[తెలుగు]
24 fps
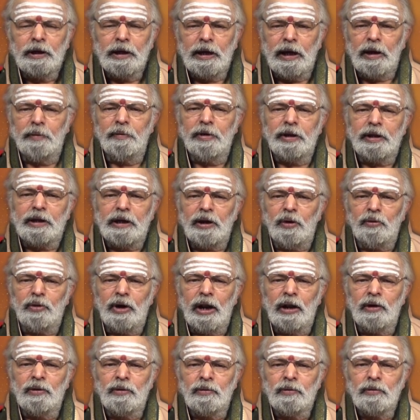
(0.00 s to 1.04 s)
ఏ వ్యక్తికి
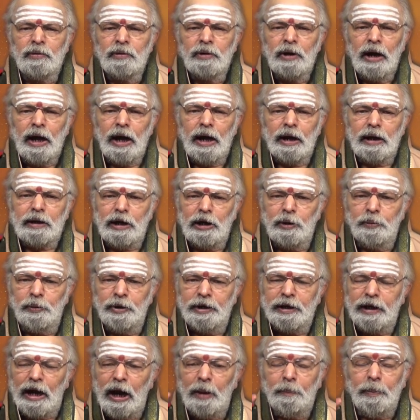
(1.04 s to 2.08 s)
కూడాను ఆ
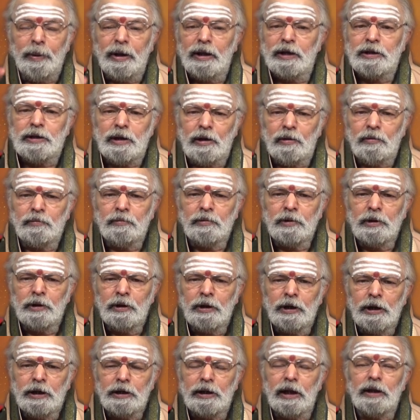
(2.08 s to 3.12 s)
క్రెడిబిలిటీ ఆపాదించరు
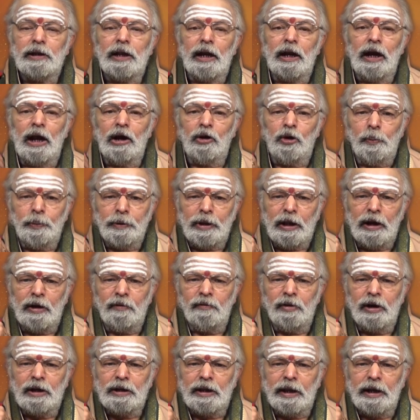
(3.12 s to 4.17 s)
ఇదంతా నా గొప్పతనం
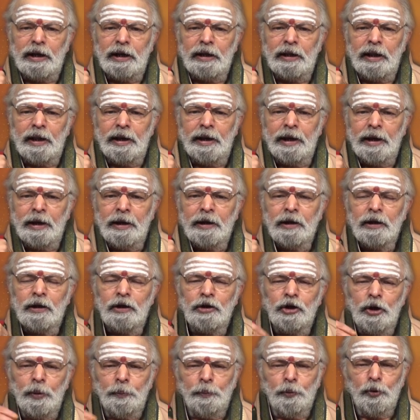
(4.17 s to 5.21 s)
వల్ల జరిగిందని
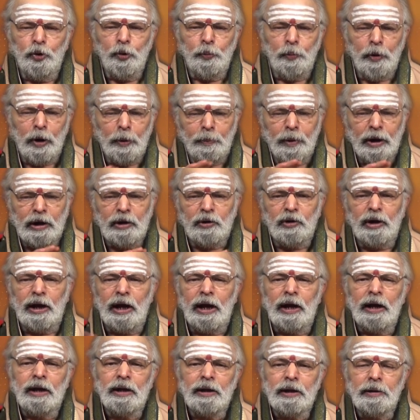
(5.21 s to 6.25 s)
ఎప్పుడు పొరపాటు కూడా
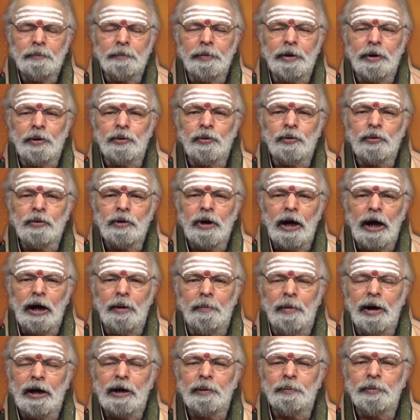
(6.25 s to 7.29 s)
మీరు ఆ
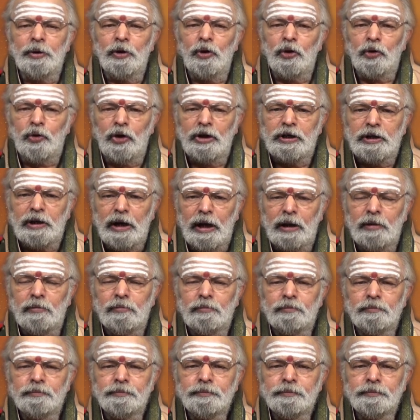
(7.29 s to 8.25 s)
మాట మీ నోట్లోంచి రాదు